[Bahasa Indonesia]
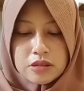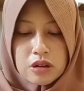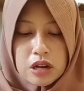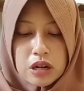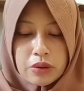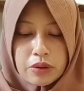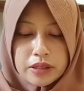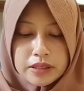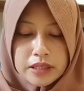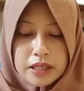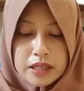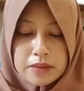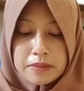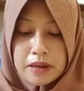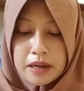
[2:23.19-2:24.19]
solawatnya
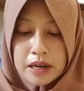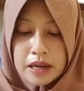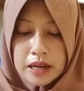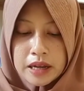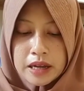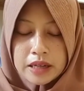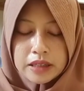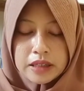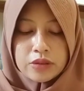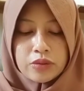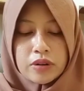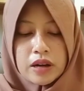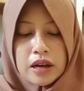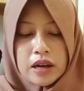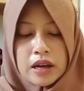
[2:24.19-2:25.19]
gimana gitu
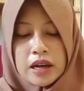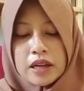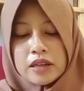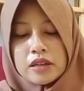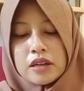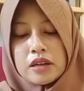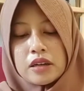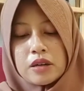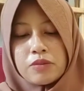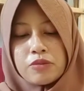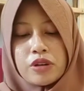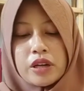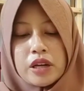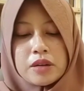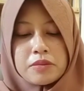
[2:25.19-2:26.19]
kan ah,
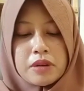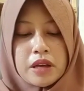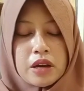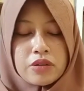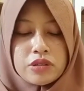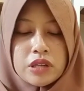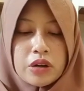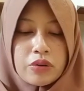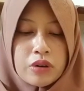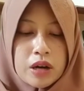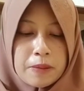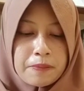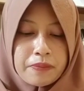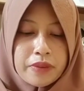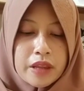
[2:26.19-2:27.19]
Kemudian beliau
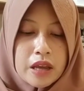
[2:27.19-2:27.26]
jawab